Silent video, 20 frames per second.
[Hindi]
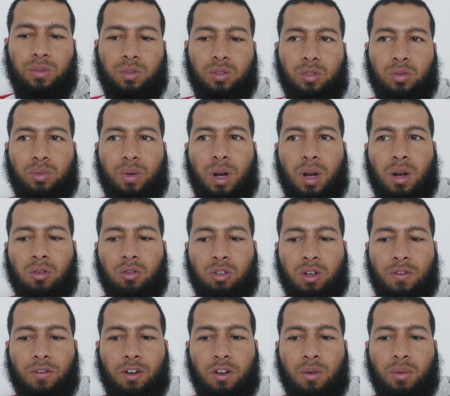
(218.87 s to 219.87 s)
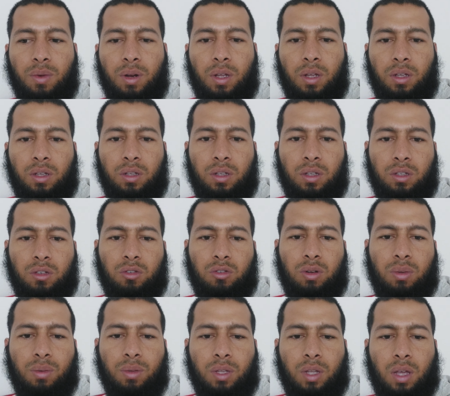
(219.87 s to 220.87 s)
तो बहरहाल उसने वीडियो बनाई जैसे
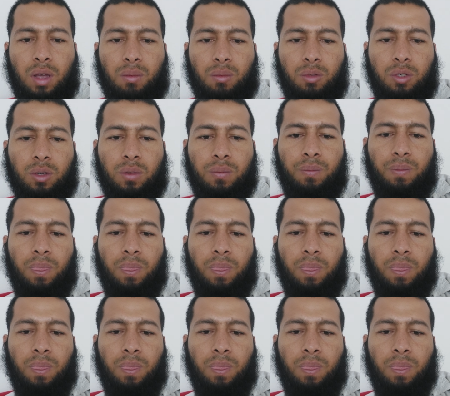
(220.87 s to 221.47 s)
उसने बताया मुझे